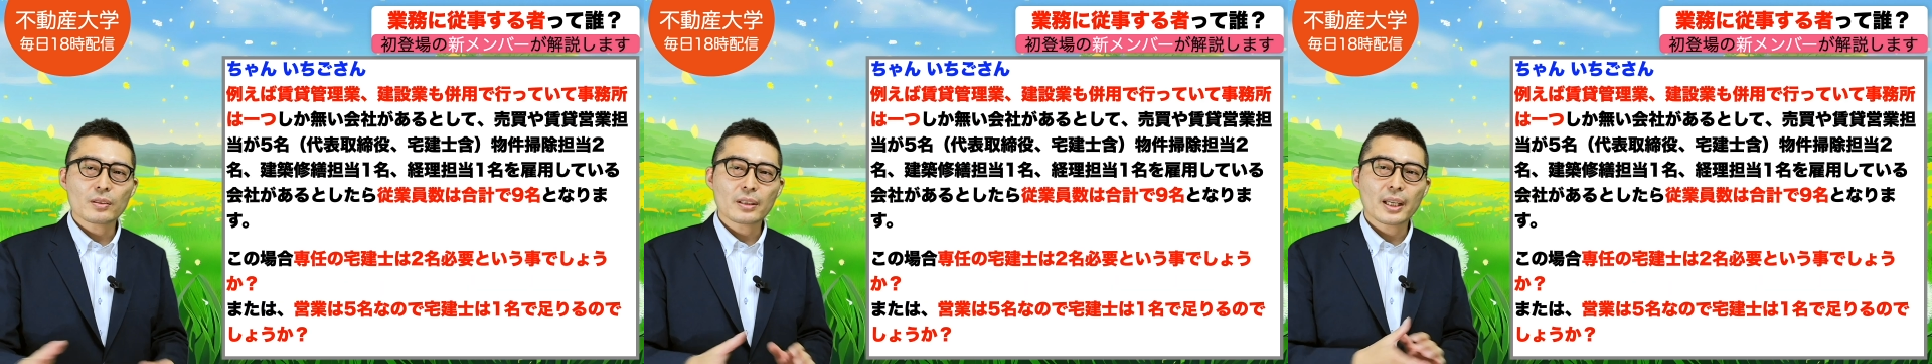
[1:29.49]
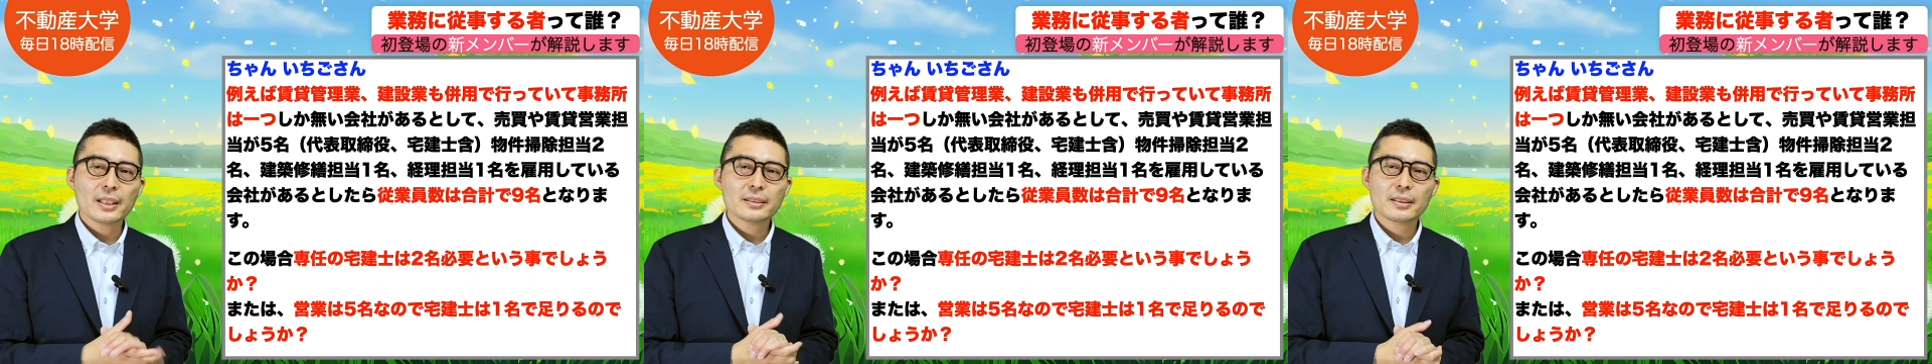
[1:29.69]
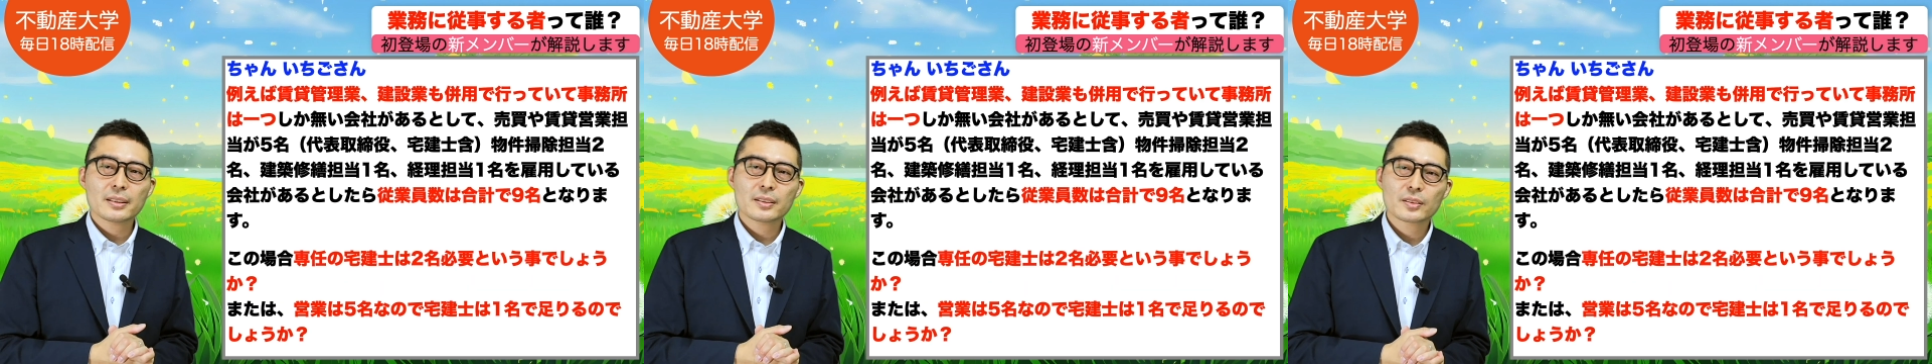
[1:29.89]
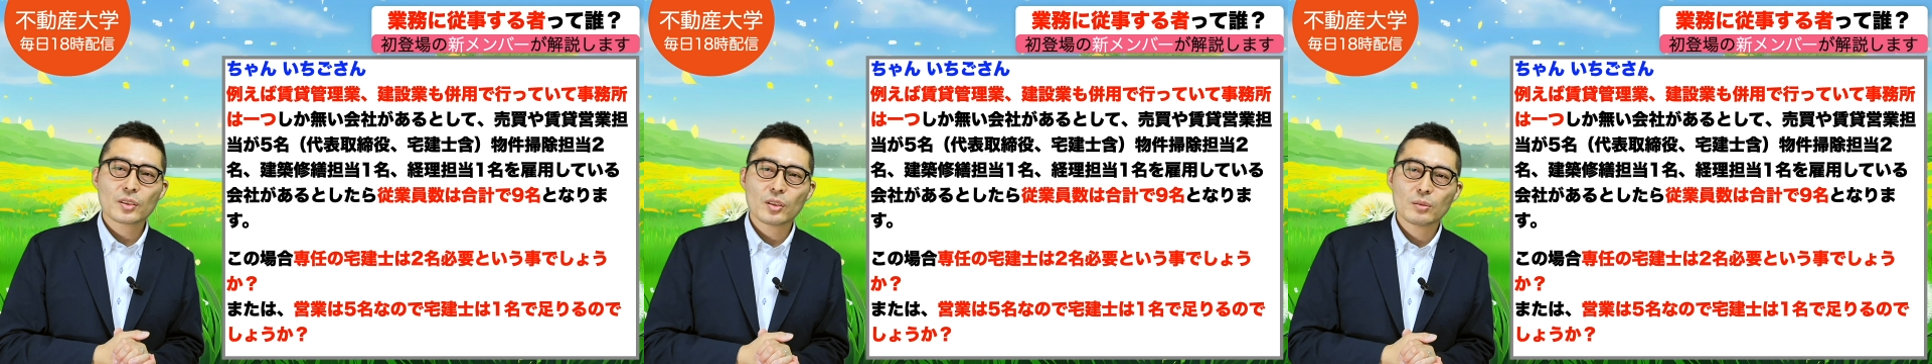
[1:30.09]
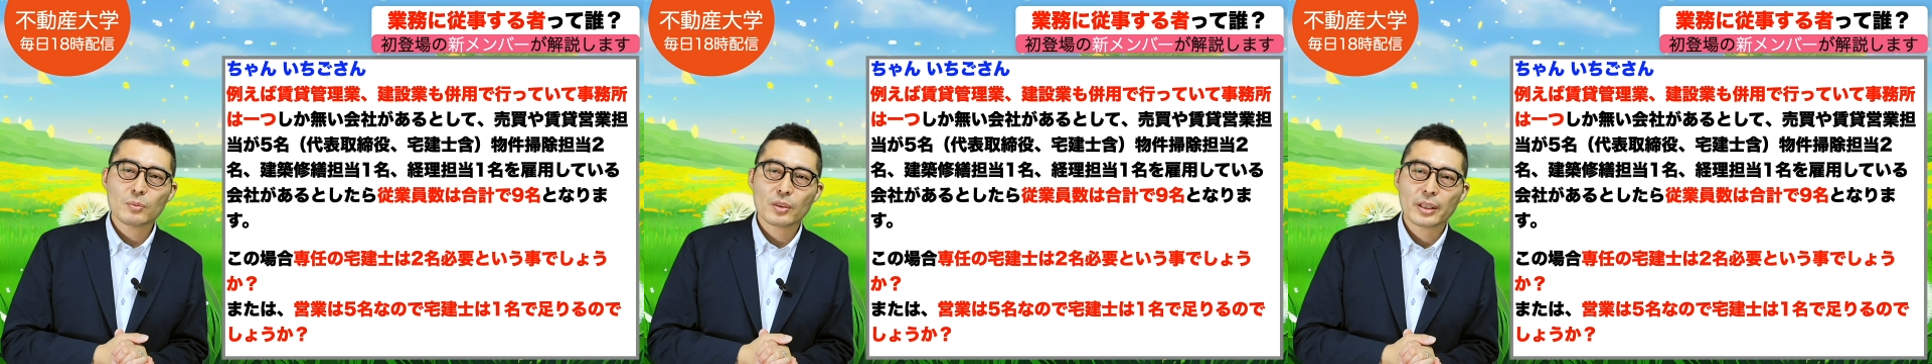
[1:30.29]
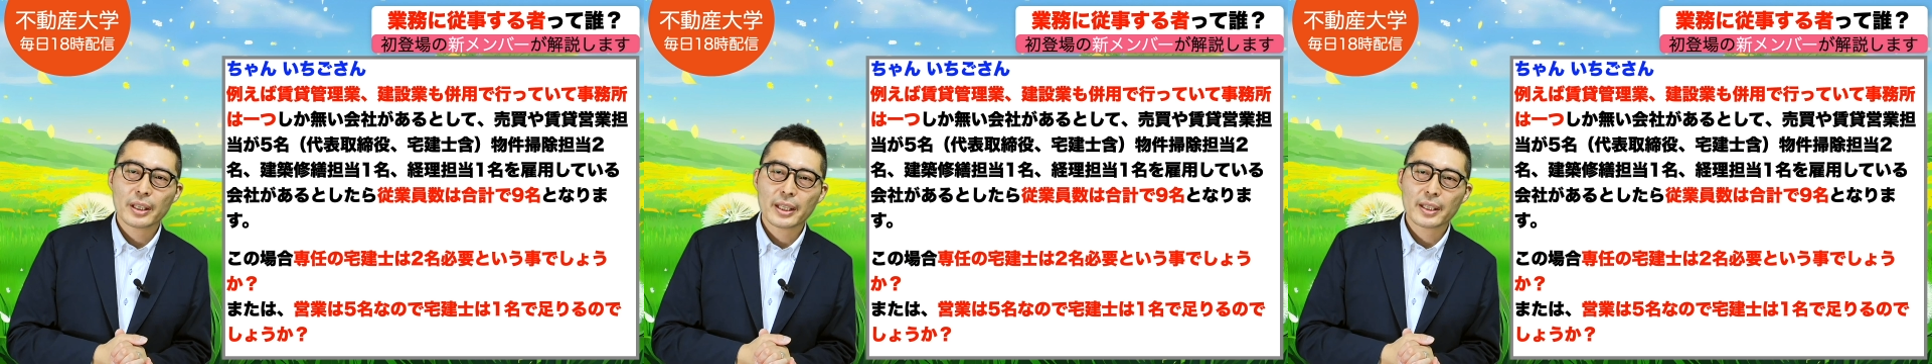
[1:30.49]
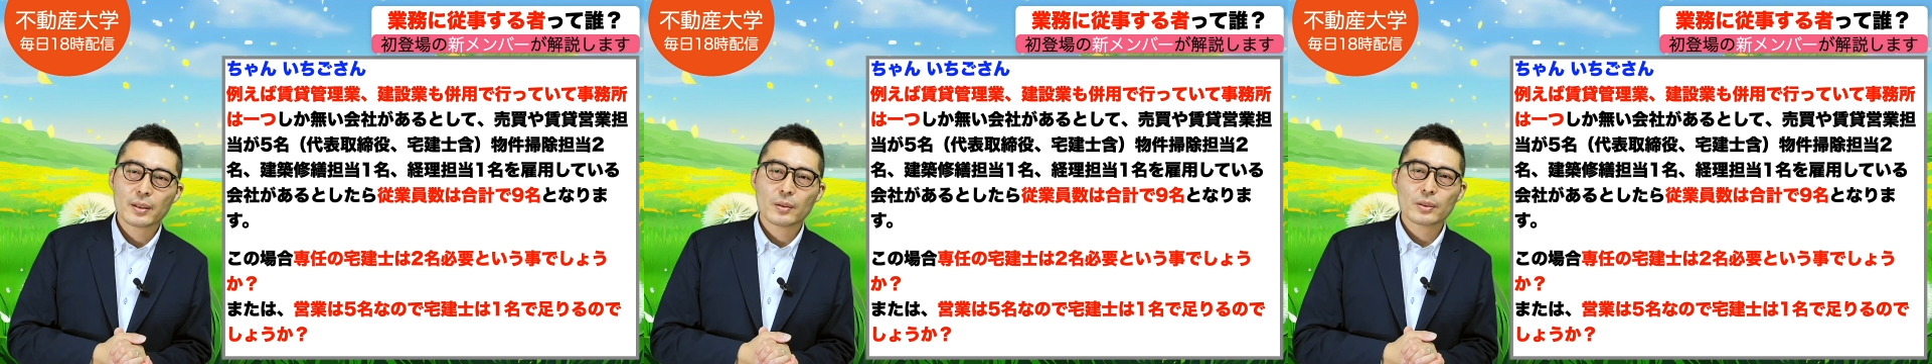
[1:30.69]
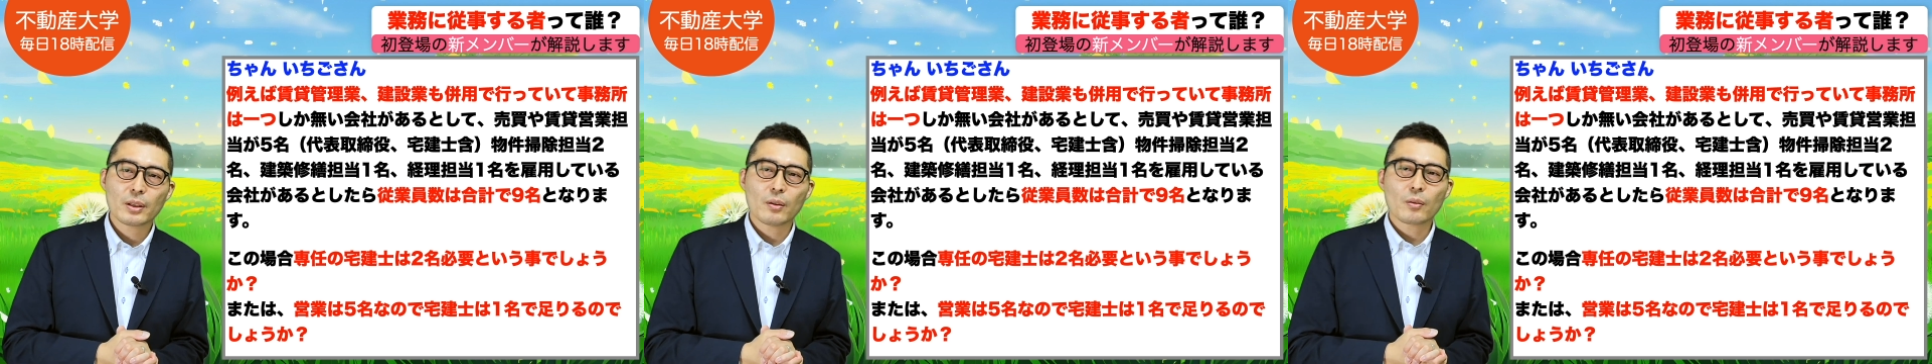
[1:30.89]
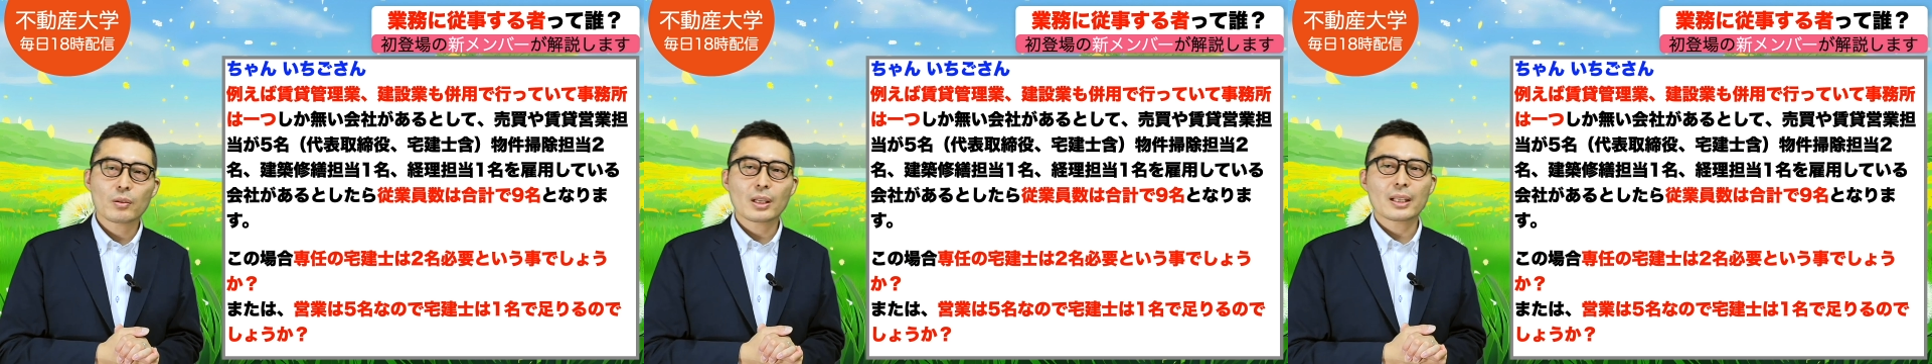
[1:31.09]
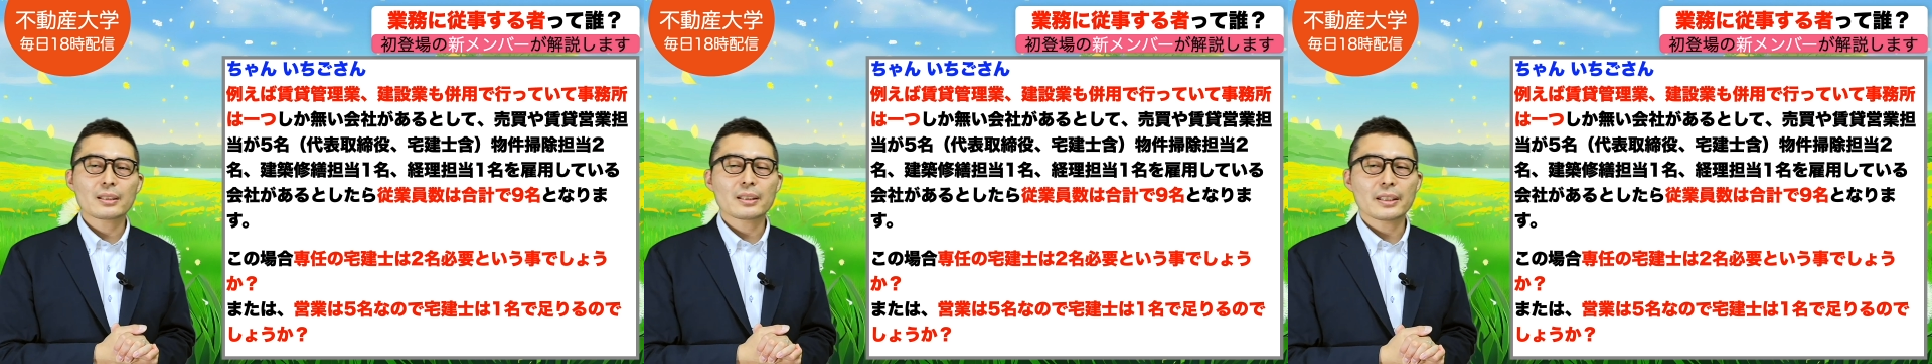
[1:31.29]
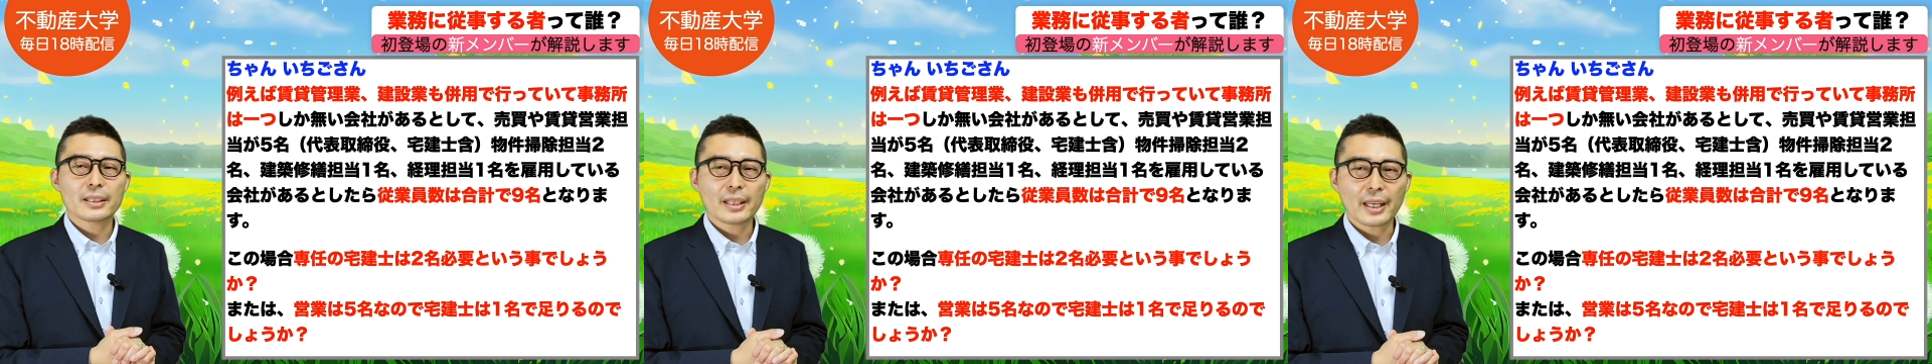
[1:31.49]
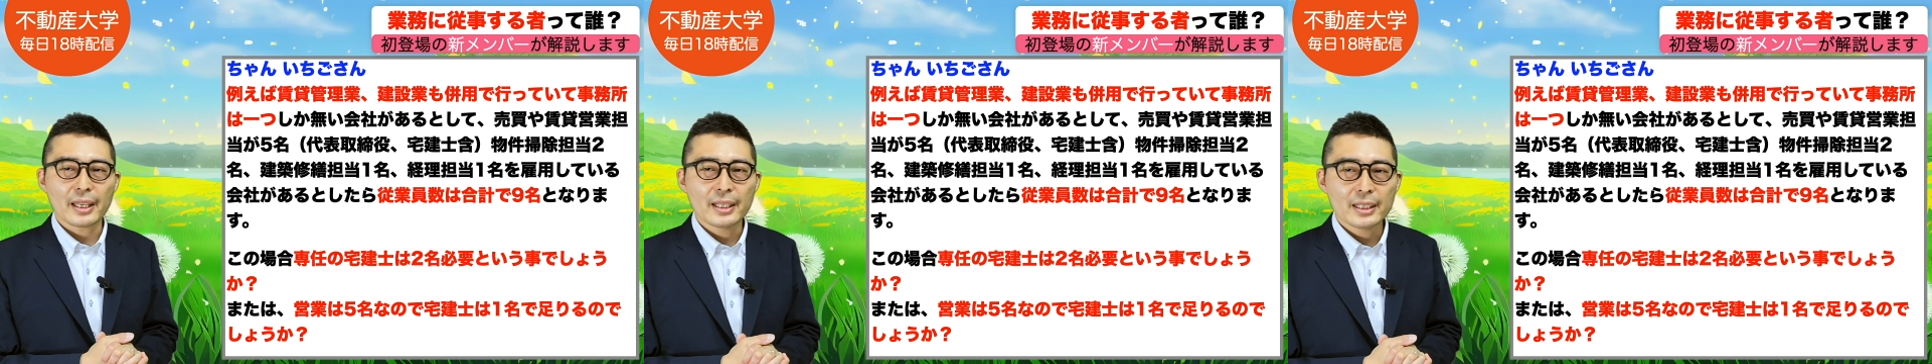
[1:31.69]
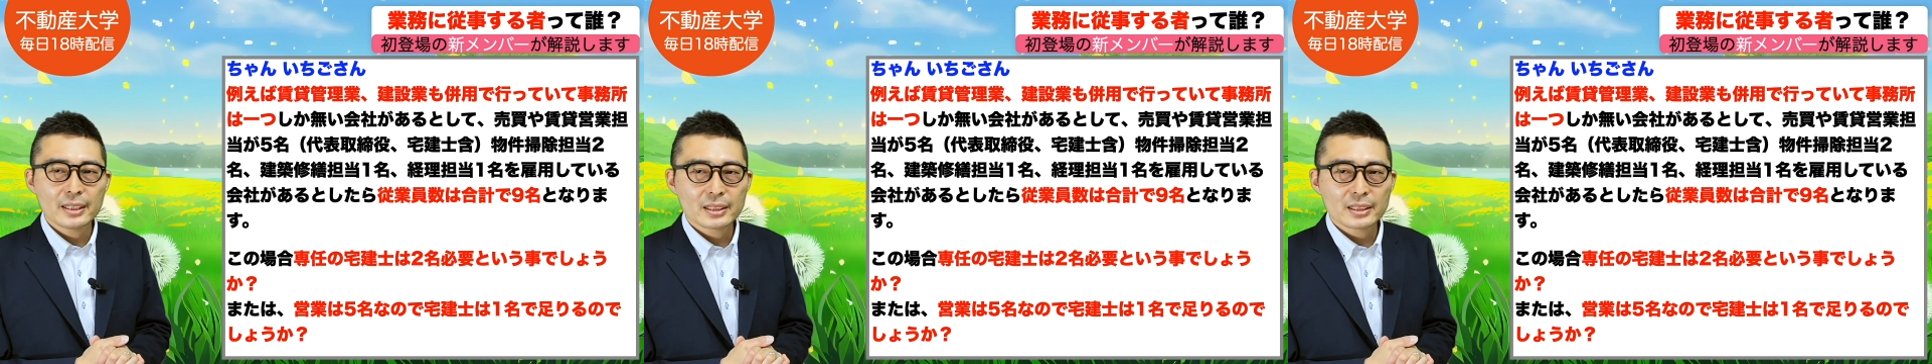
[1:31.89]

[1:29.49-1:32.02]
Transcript: 建設業も併用で行っていて、